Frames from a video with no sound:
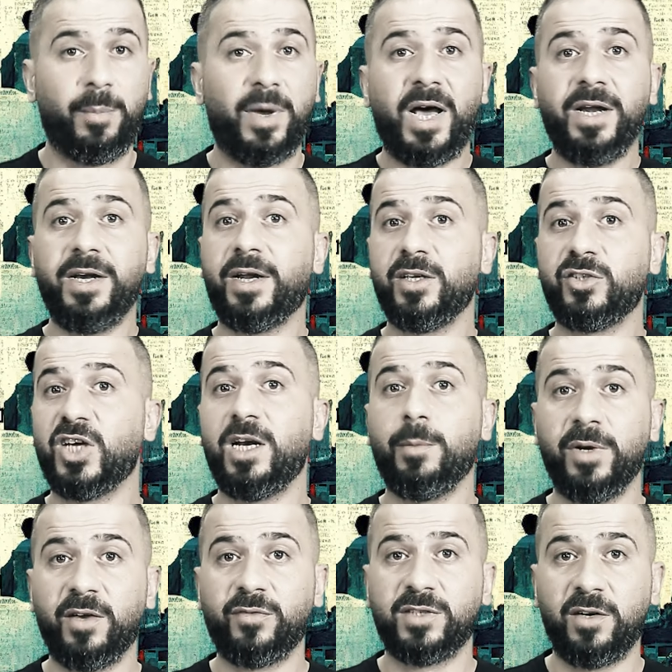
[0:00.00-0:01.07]
ما عندنا رجال
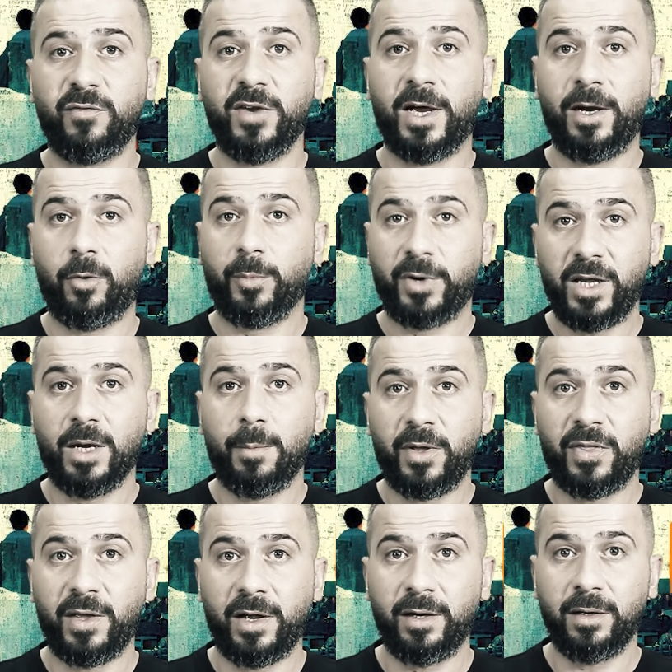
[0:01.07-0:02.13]
بنفس الفئة العمرية
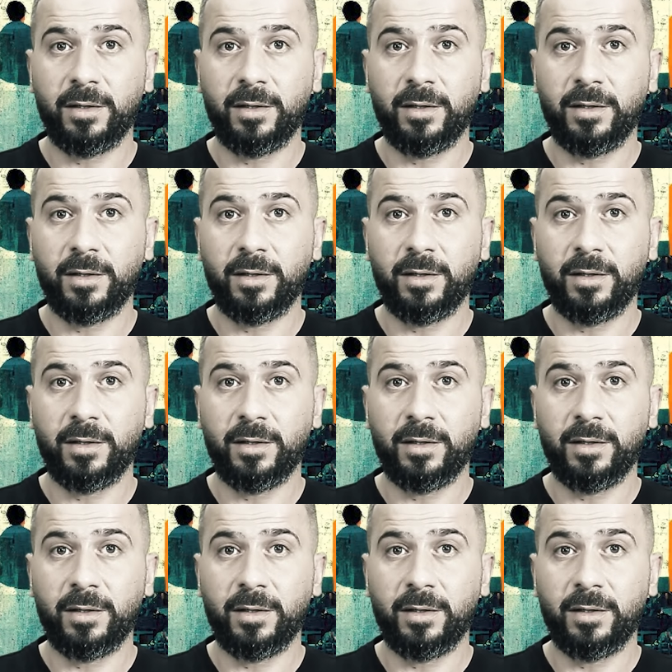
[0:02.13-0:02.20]
مثلا؟